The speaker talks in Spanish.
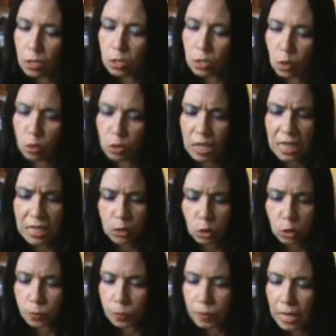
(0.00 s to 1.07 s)
son
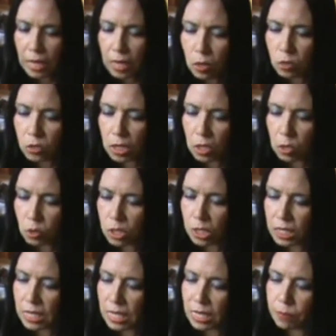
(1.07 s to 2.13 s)
trastos viejos en los
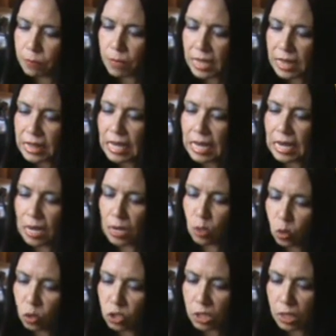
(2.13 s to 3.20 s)
que se alimenta la
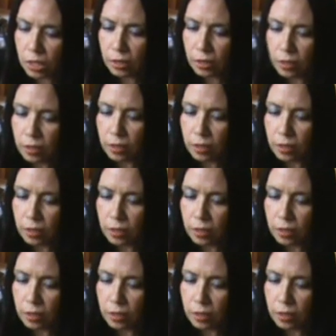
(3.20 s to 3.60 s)
noche.